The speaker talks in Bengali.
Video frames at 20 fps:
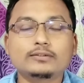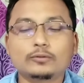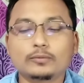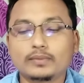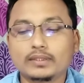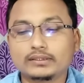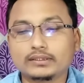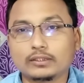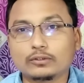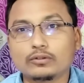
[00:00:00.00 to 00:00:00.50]

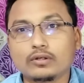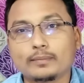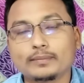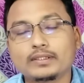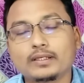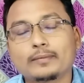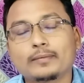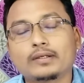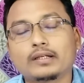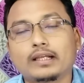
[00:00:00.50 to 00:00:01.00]
তোমরা জানো
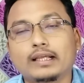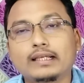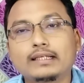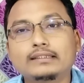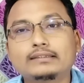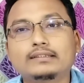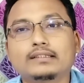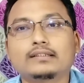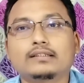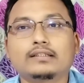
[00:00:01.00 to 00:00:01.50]
আমি আমার এই
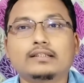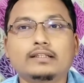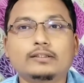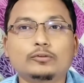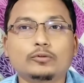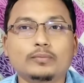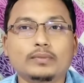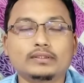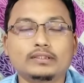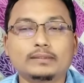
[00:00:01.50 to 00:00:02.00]
চ্যানেলে
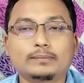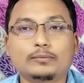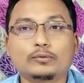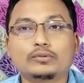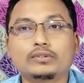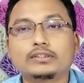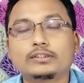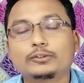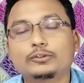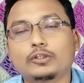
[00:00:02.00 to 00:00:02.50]
তোমাদের
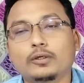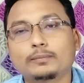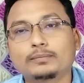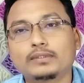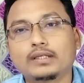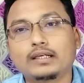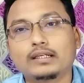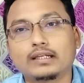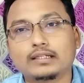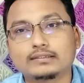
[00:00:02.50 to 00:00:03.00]
প্রতিটি
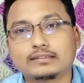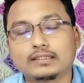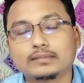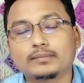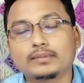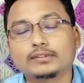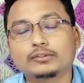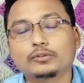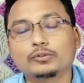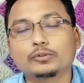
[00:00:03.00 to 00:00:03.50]
সপ্তাহের
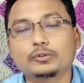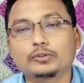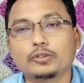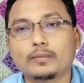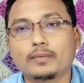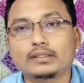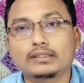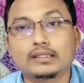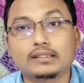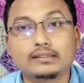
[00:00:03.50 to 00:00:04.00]
অ্যাসাইনমেন্টগুলো
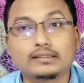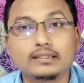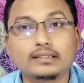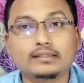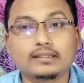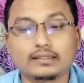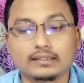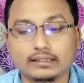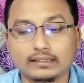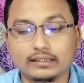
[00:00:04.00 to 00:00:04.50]
সমাধান দিয়ে
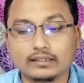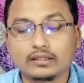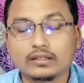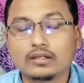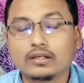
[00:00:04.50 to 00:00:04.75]
থাকি